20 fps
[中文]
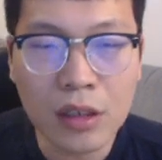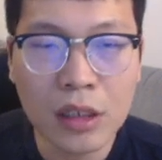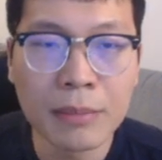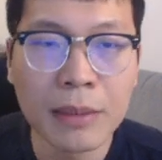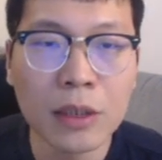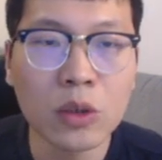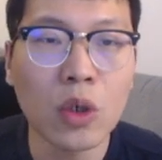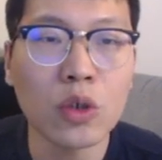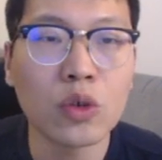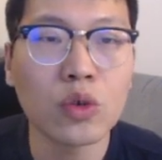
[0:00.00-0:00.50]
那
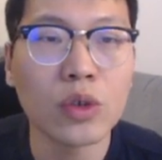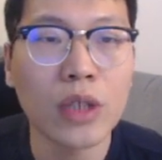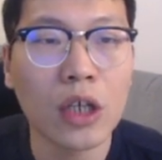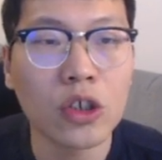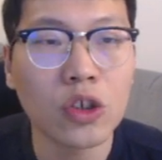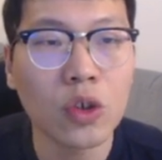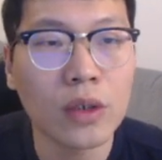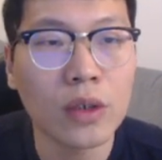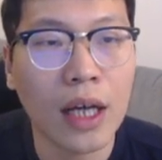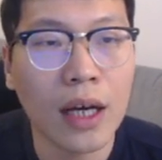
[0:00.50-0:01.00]
么对局
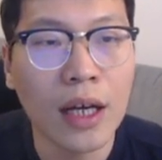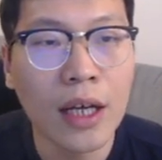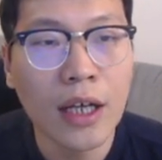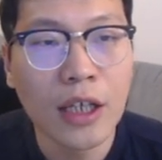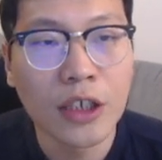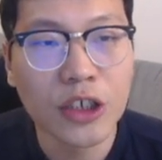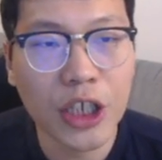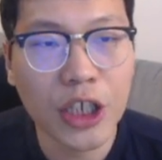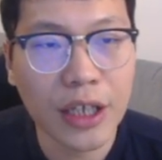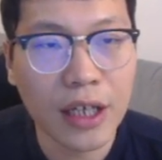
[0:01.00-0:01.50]
当中呢，
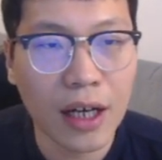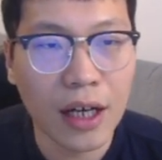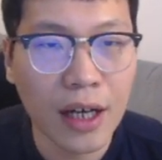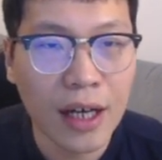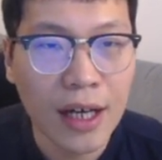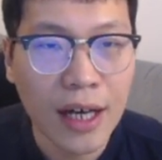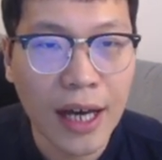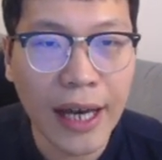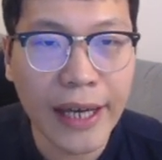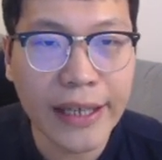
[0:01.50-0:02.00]
这个
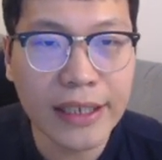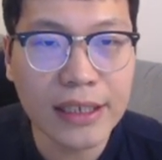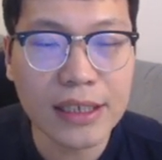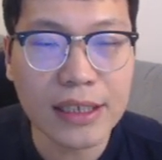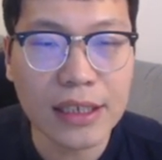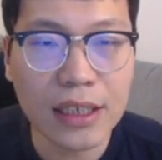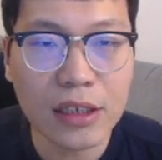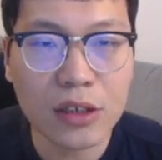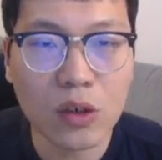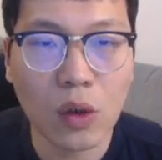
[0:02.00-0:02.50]
黑
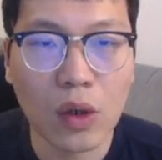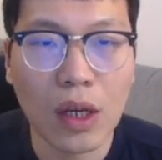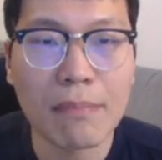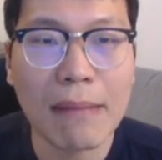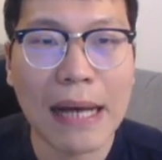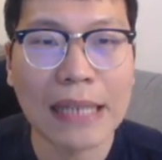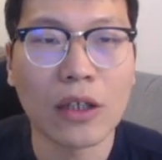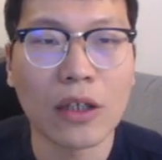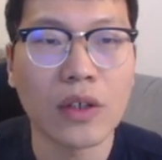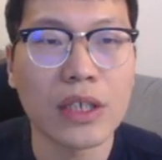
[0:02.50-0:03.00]
棋走了
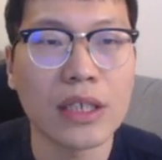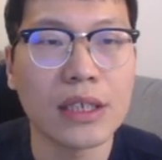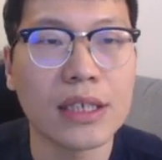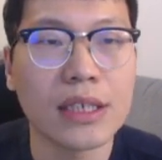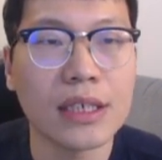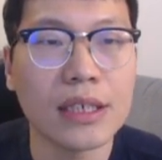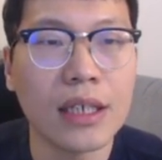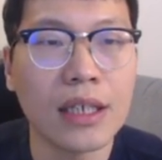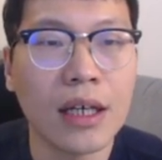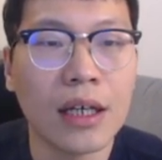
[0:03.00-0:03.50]
马到一
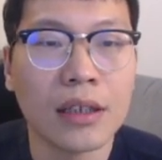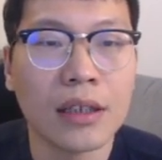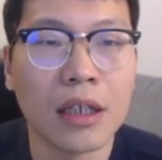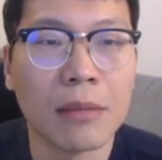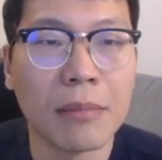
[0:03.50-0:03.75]
七，